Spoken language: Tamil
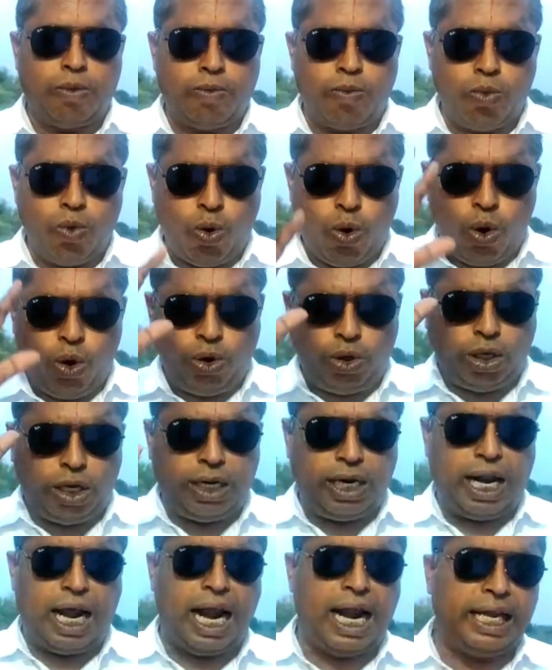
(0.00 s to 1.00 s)

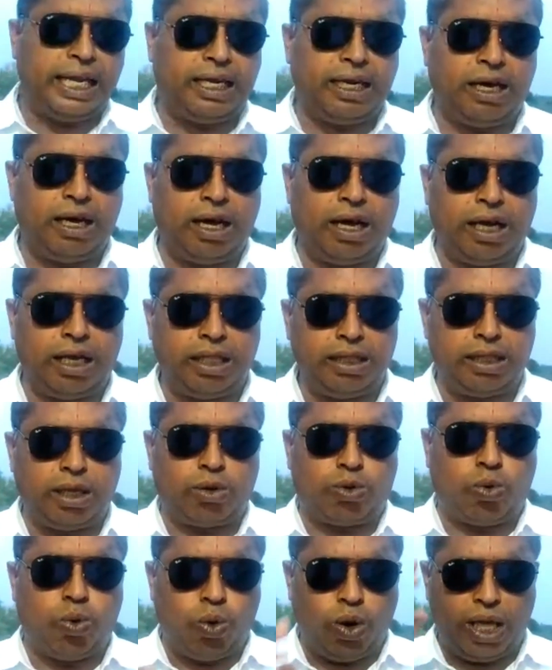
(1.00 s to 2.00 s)
மூன்று நாளைக்கும் இந்த
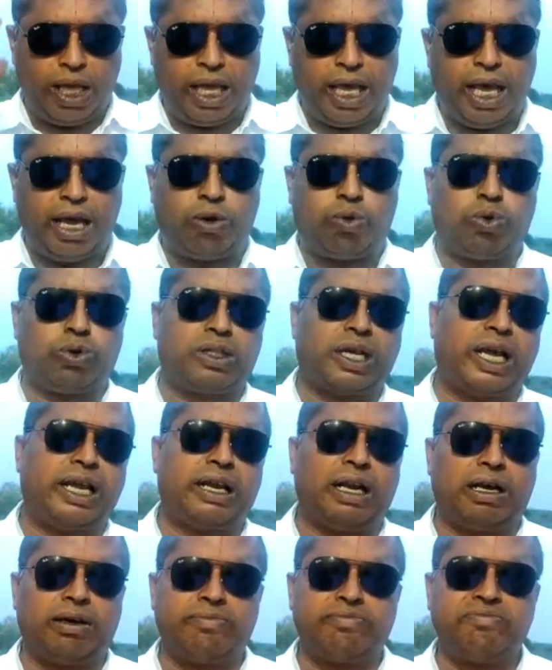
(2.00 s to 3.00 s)
கூலையே
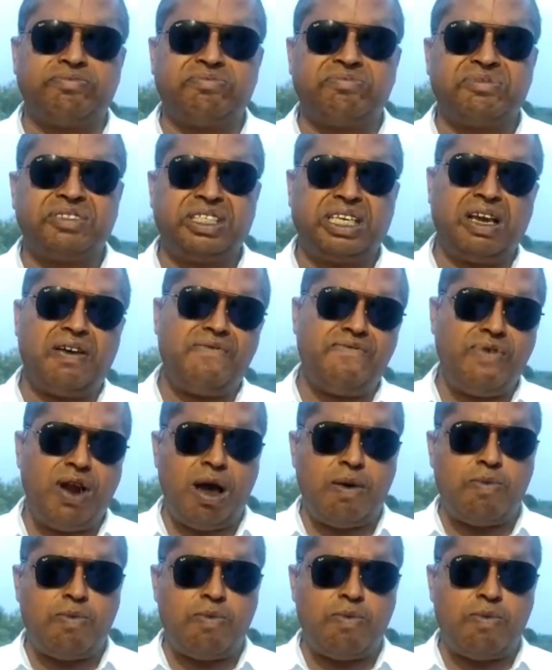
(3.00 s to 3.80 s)
கொடுத்தாங்களாம் எவ்வளோ